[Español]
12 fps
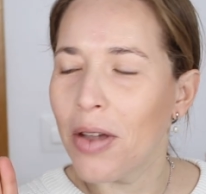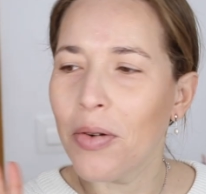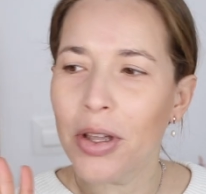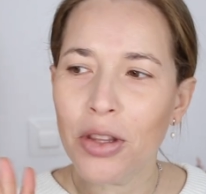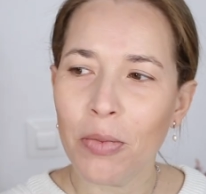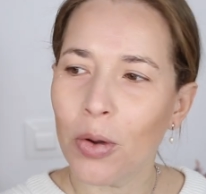con
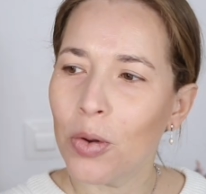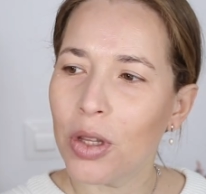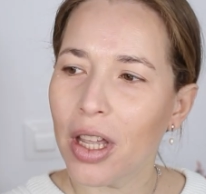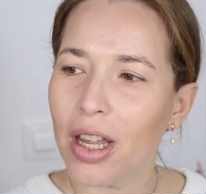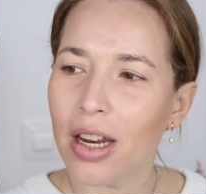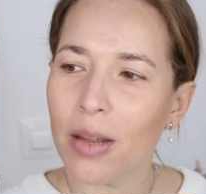esto me
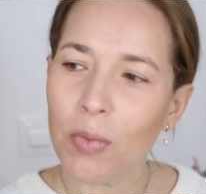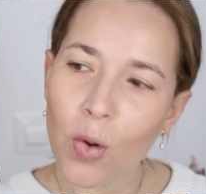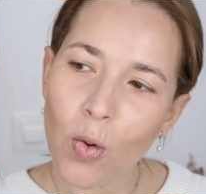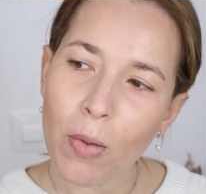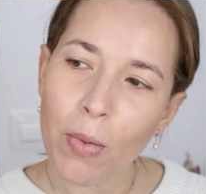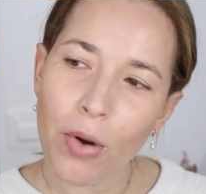gusta ir de
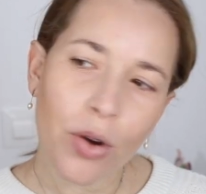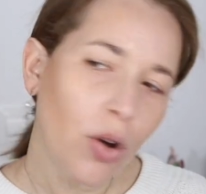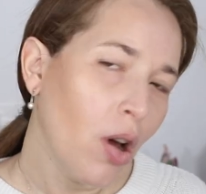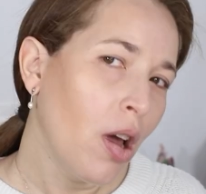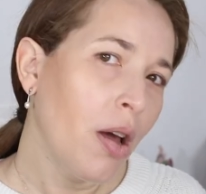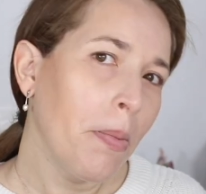poco a
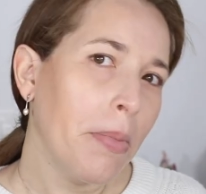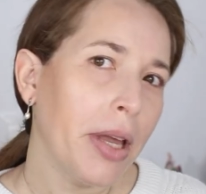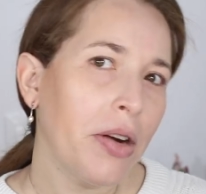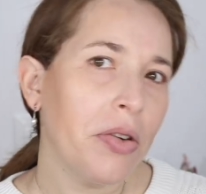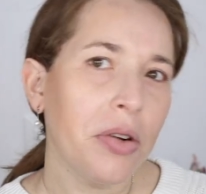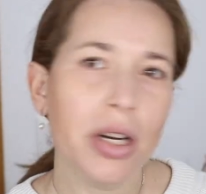poco,
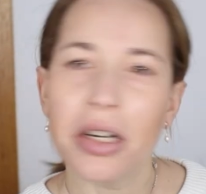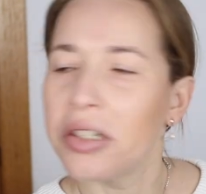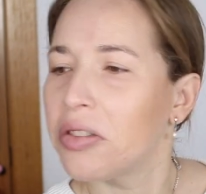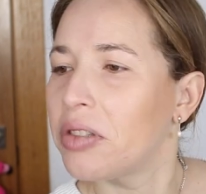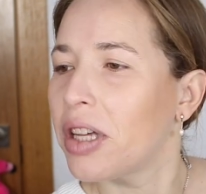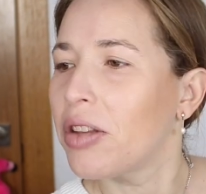pero el
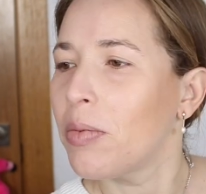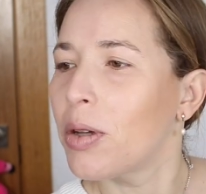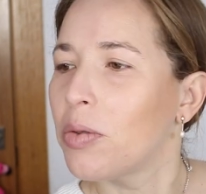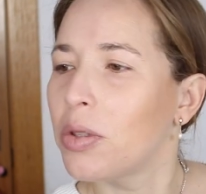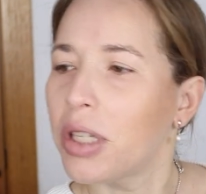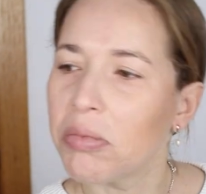resultado me
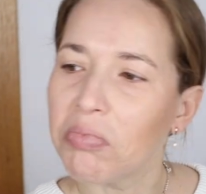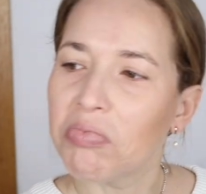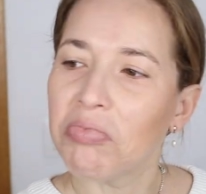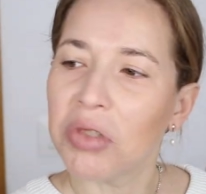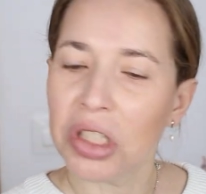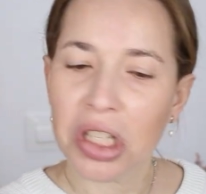gusta,
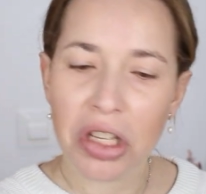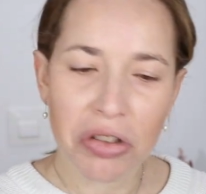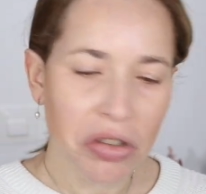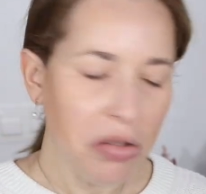sí señor,